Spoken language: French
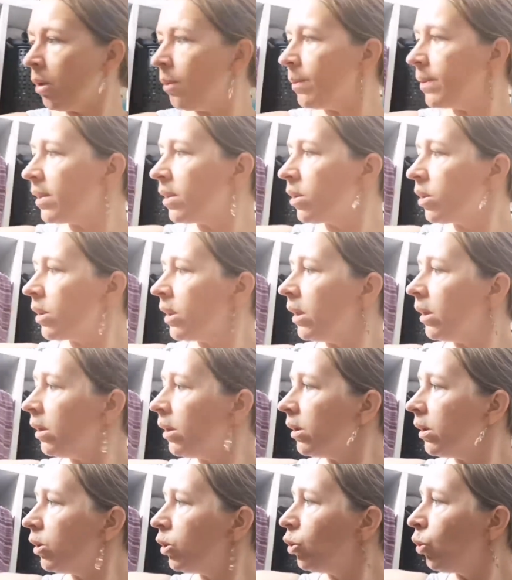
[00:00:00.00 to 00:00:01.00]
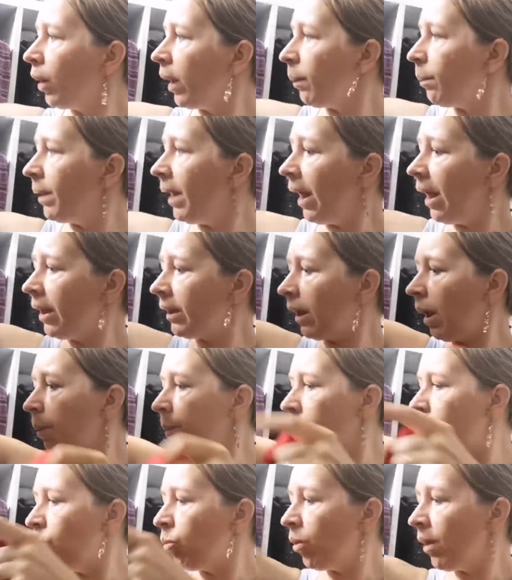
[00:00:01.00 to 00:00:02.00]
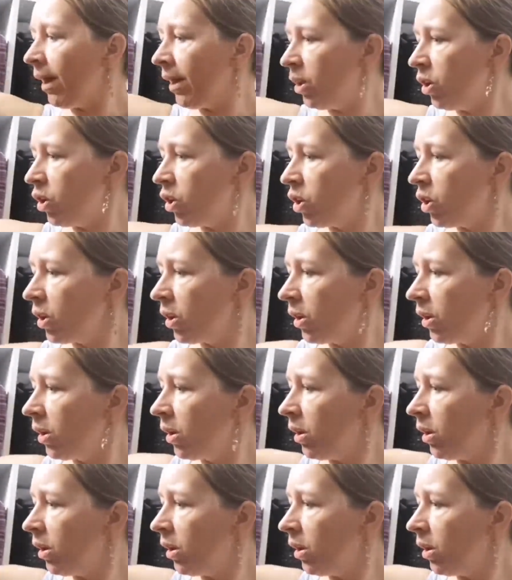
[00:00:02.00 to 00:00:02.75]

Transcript: Comme ça, j'aurais bien rattrapé mon linge.